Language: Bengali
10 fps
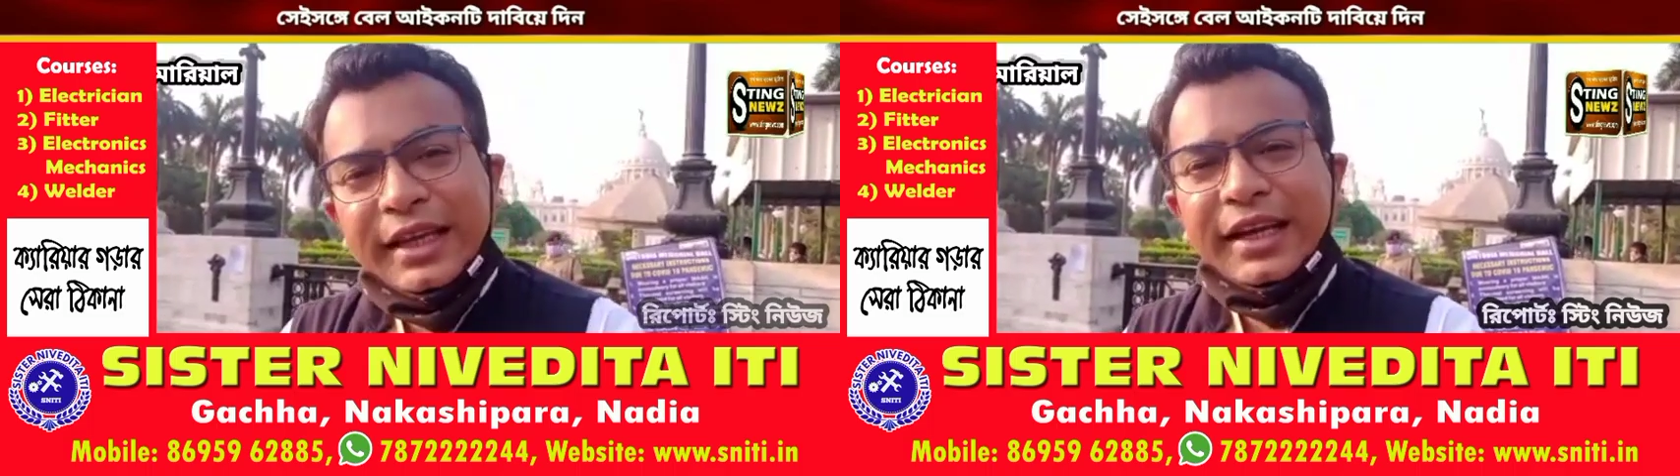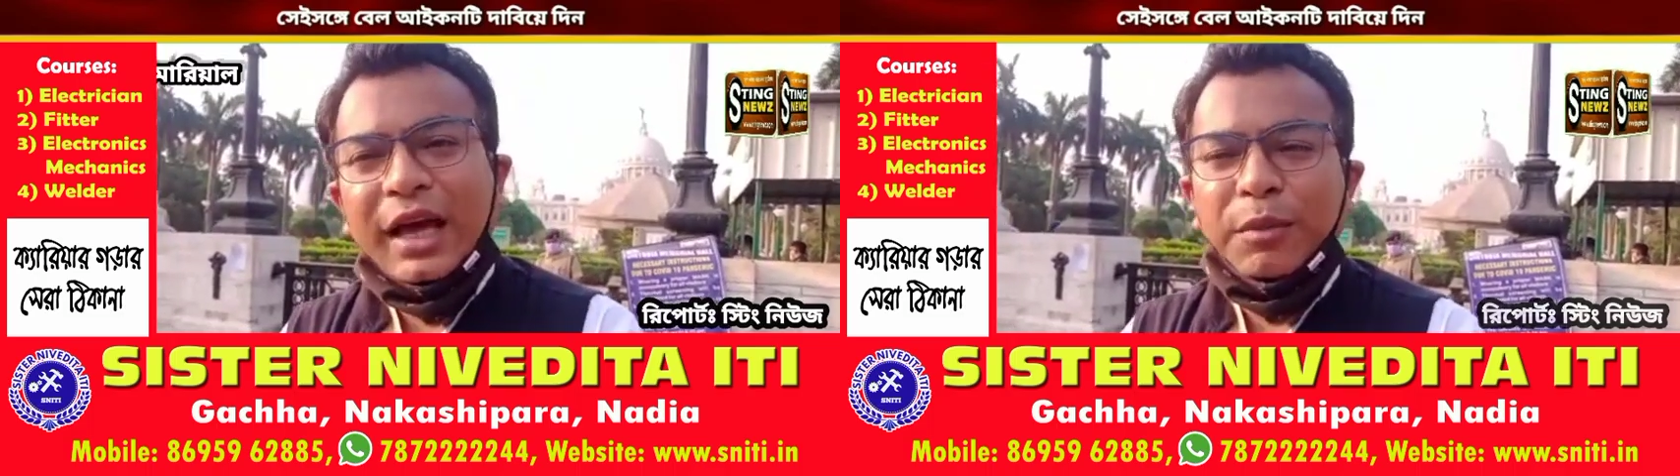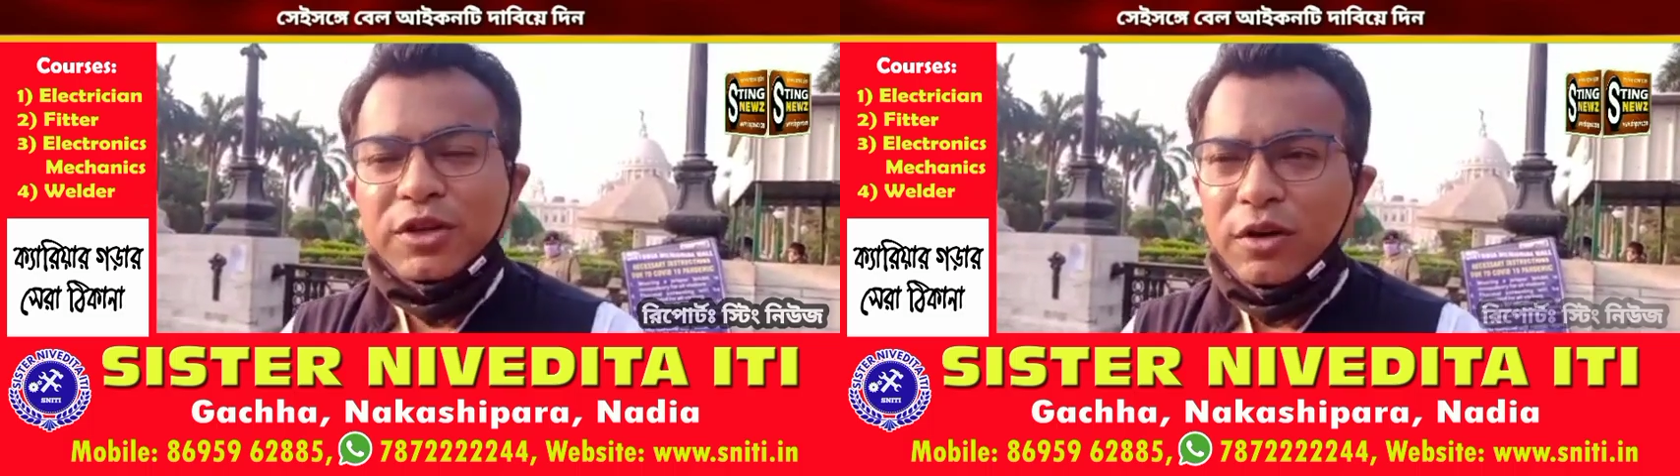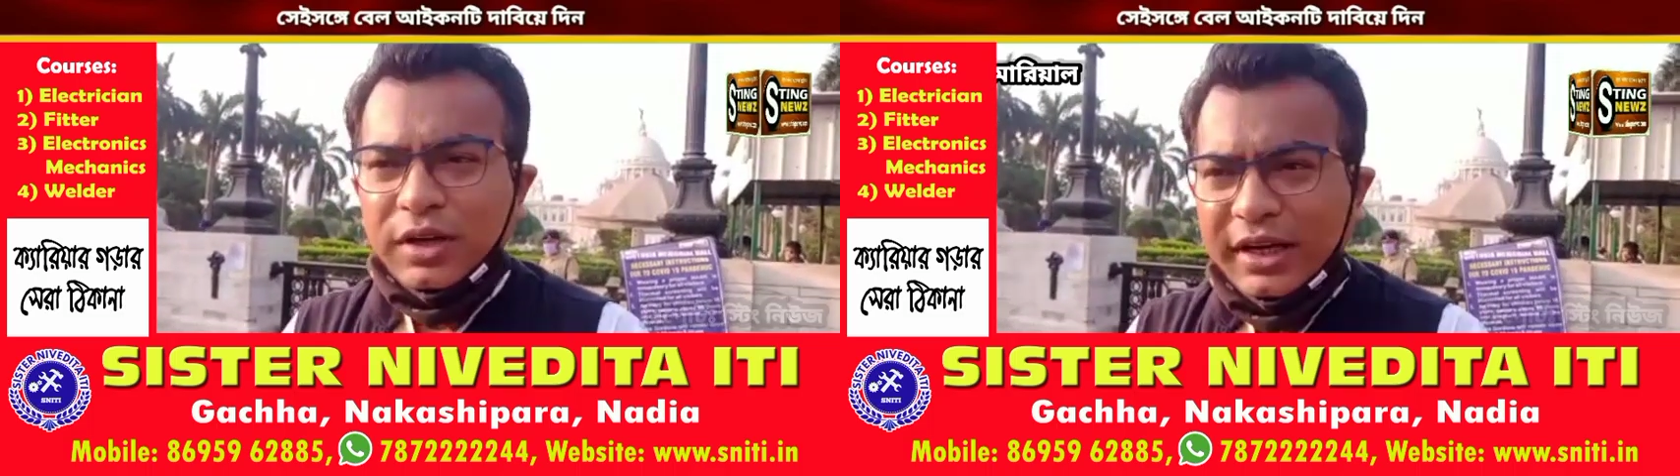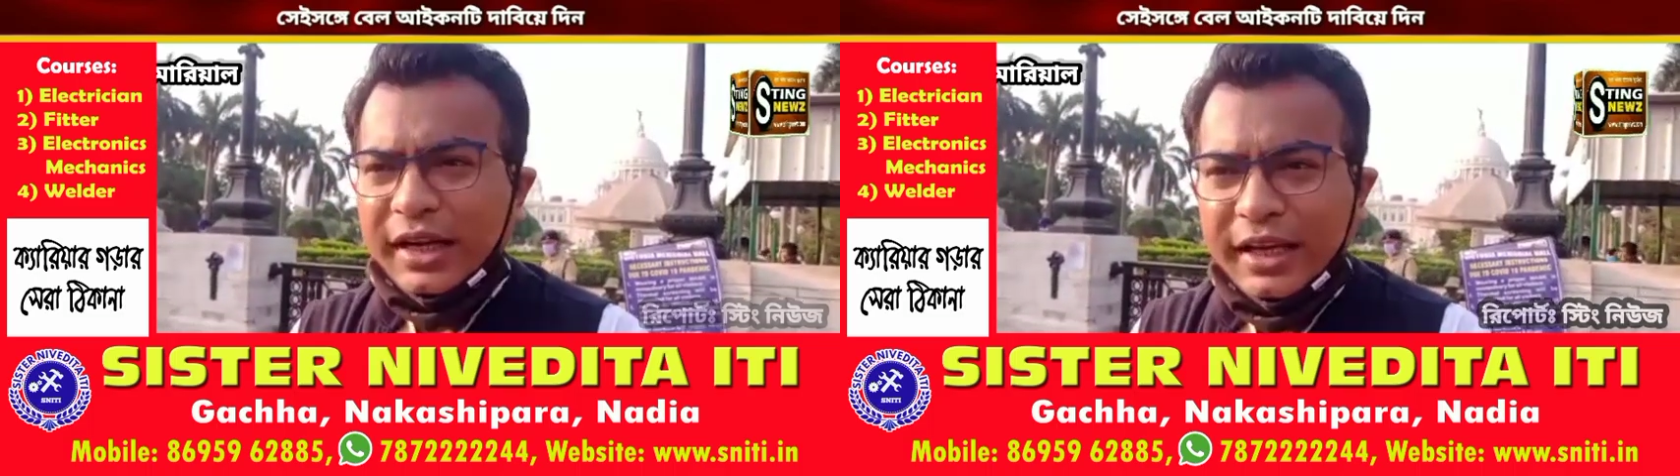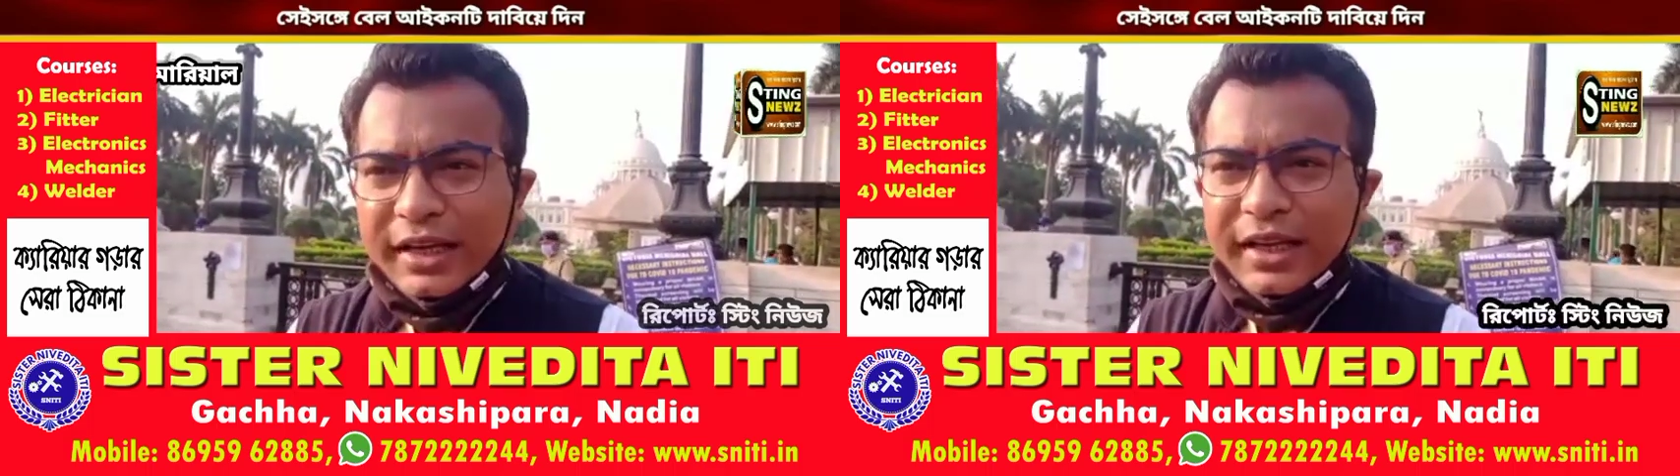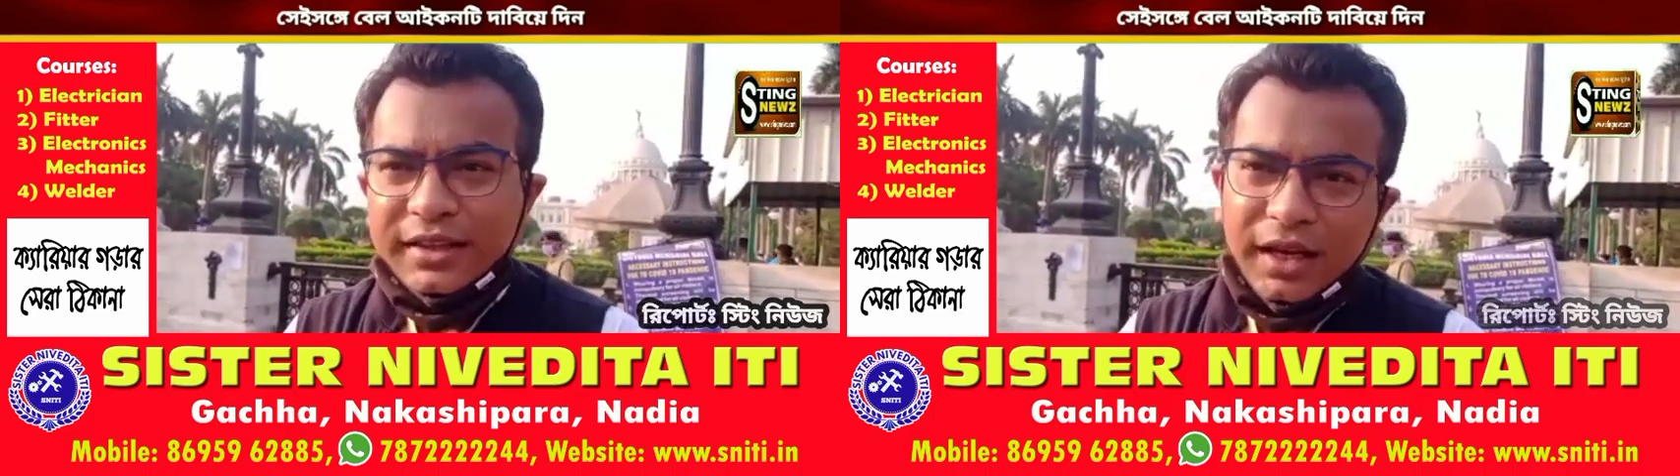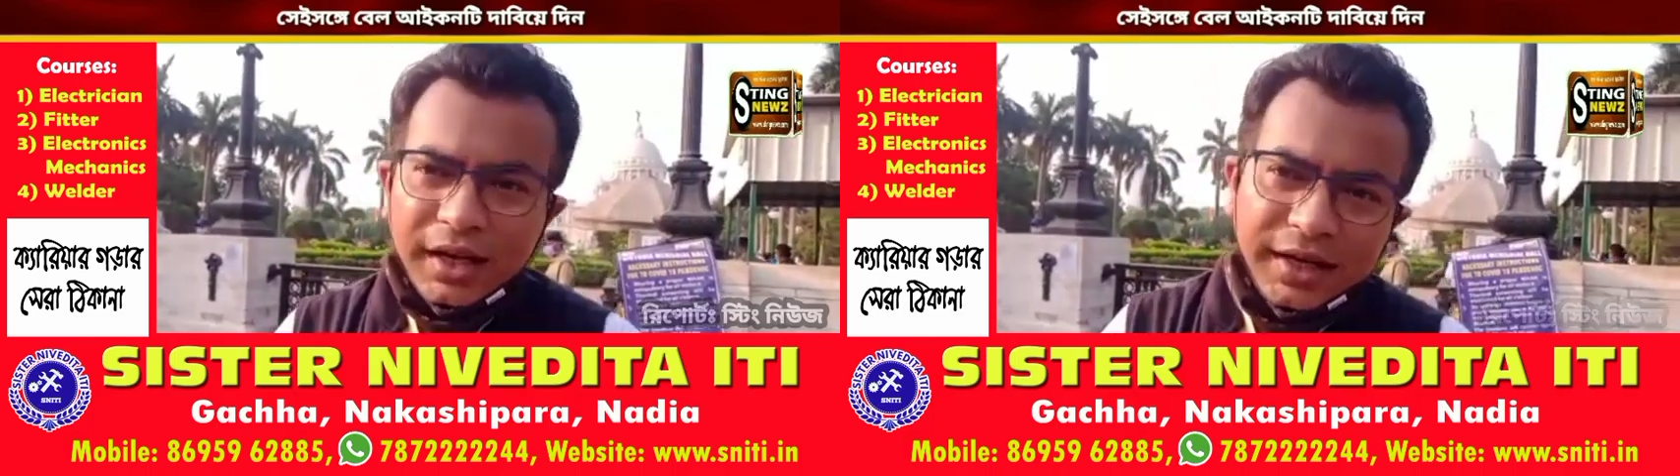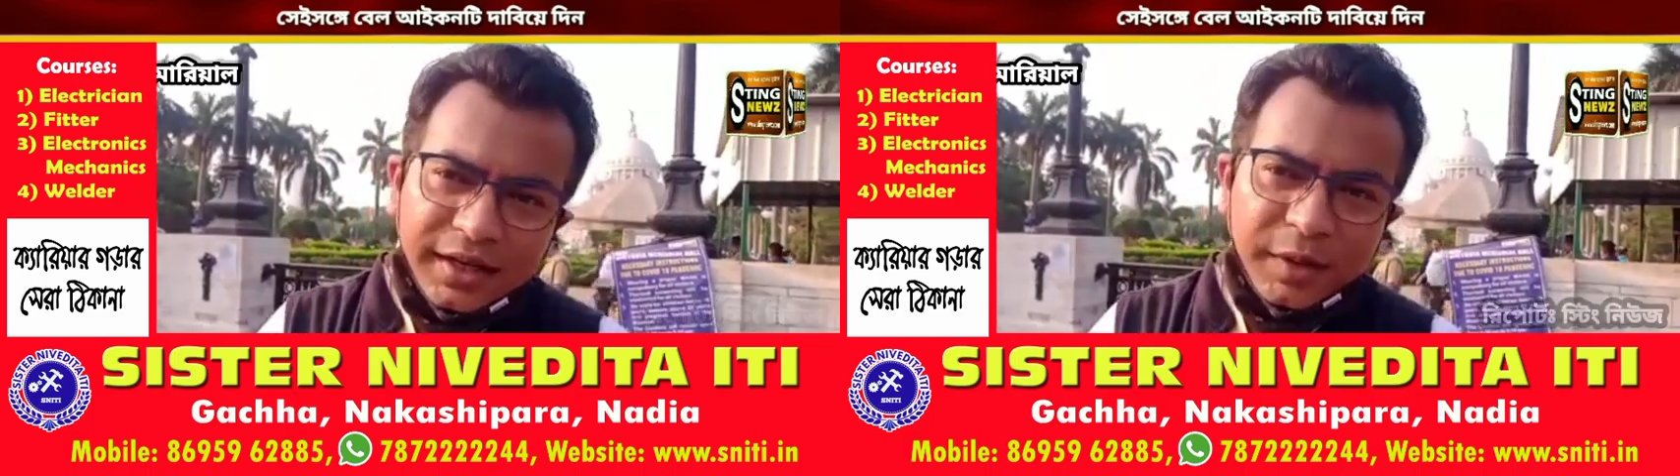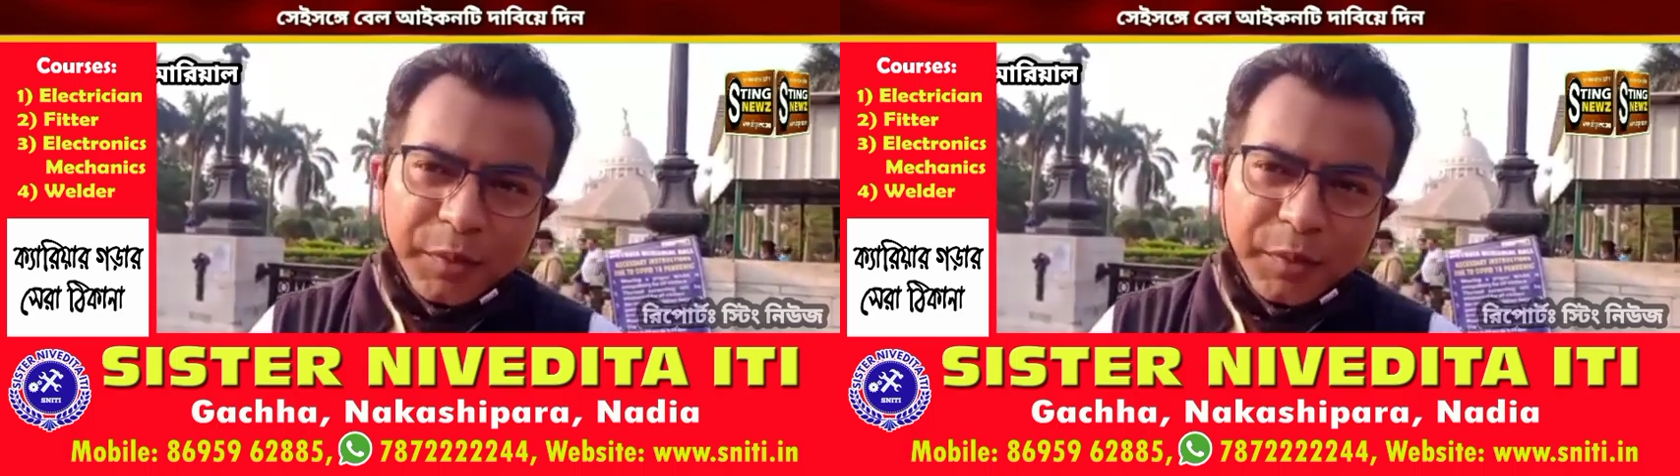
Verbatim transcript: দেন আমরা যখন এটাকে নিয়ে থানায়